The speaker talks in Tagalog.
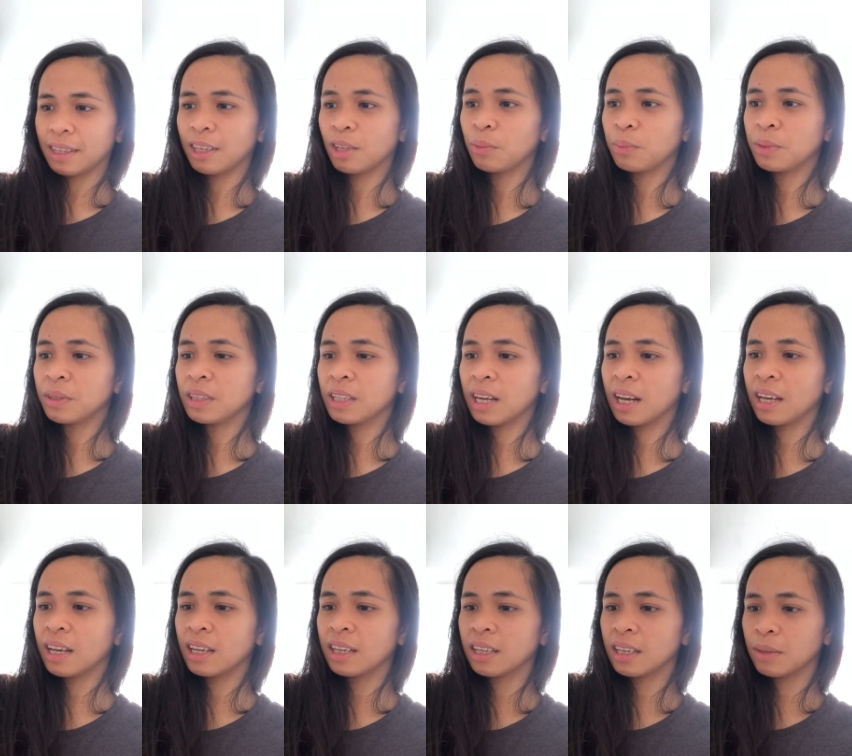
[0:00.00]
Inupin
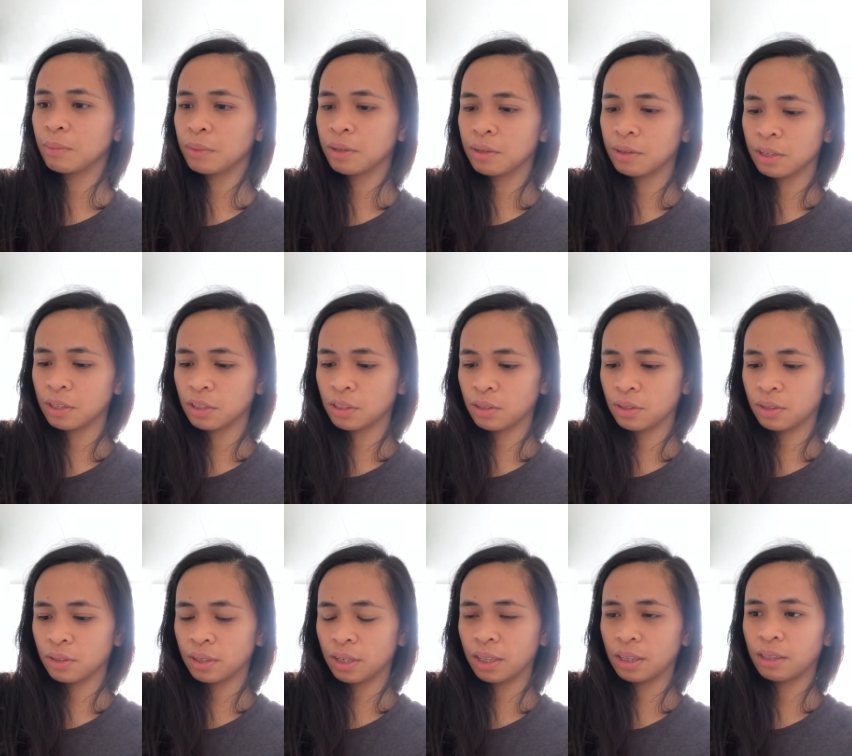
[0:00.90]
talaga ng immigration.
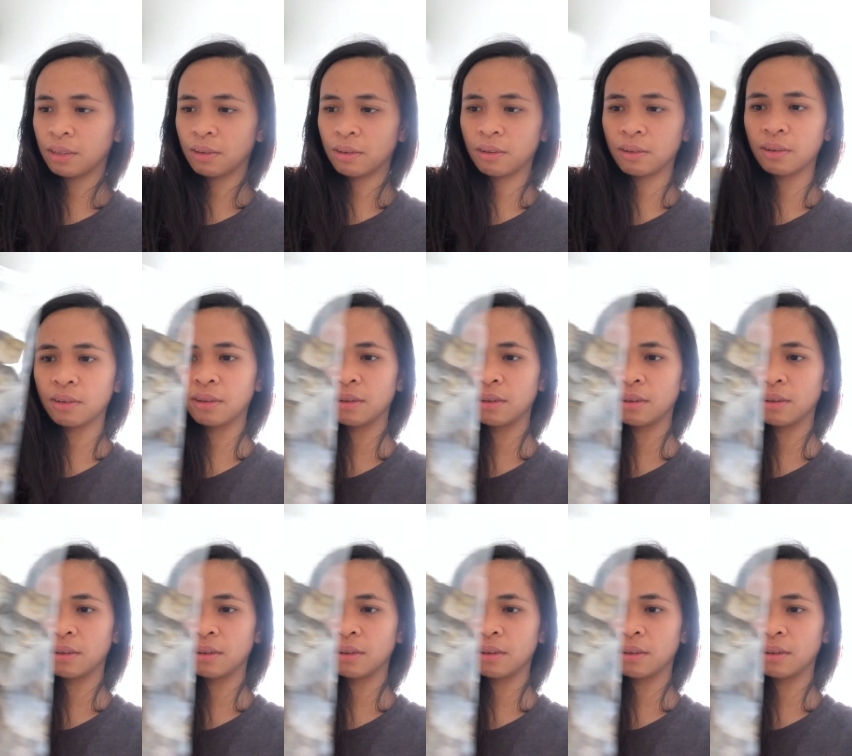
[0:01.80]
Ito.